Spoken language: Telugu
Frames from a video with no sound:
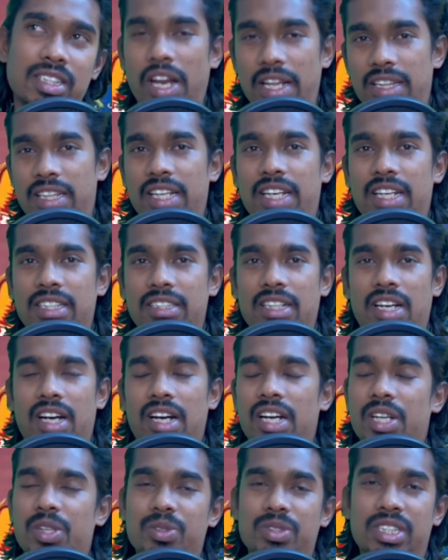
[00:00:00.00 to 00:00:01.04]
లెంత్ ఇన్నింగ్స్
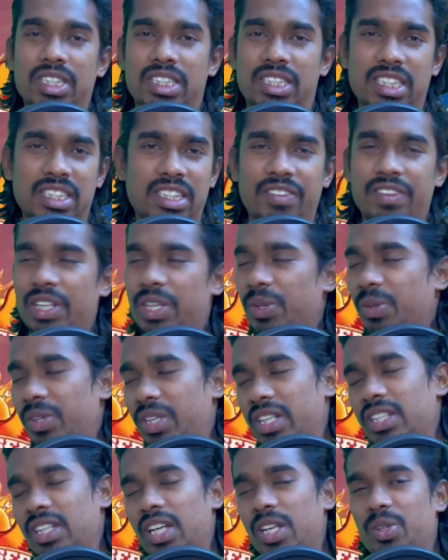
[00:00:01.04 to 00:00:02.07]
ఆడలేదు సిక్స్టీ సెవెంటీ
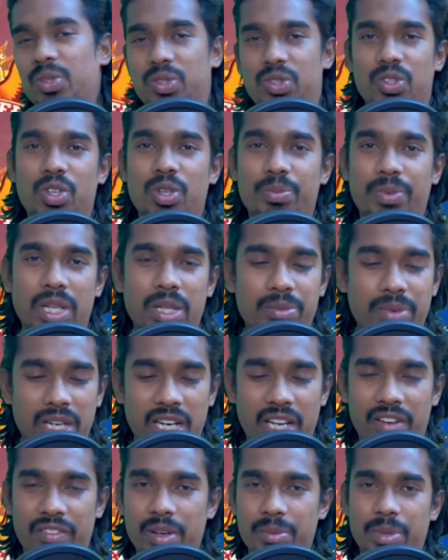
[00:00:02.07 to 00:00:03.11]
కొట్టింది లేదు వస్తున్నాడు పది బాల్
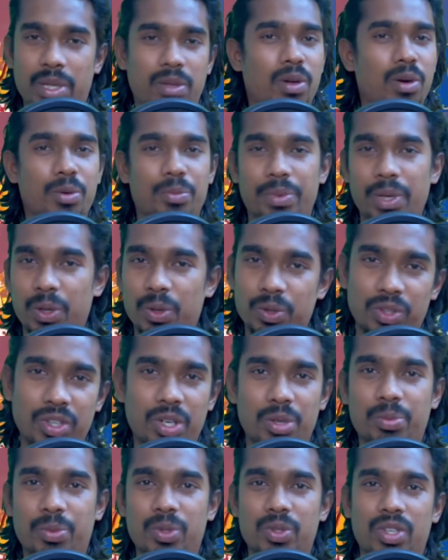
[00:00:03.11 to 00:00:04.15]
ఇరవై పది బాల్ ముప్పై
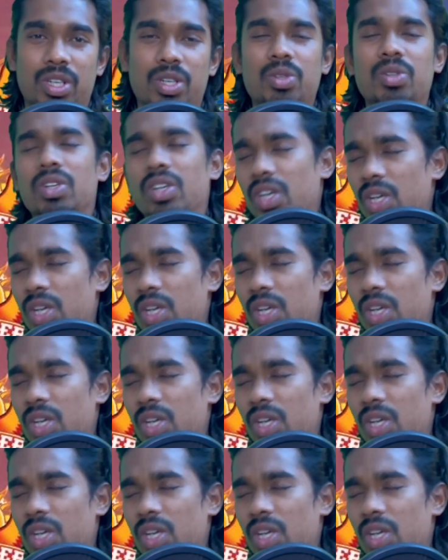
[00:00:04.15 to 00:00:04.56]
కొడుతున్నాడు పోతున్నాడు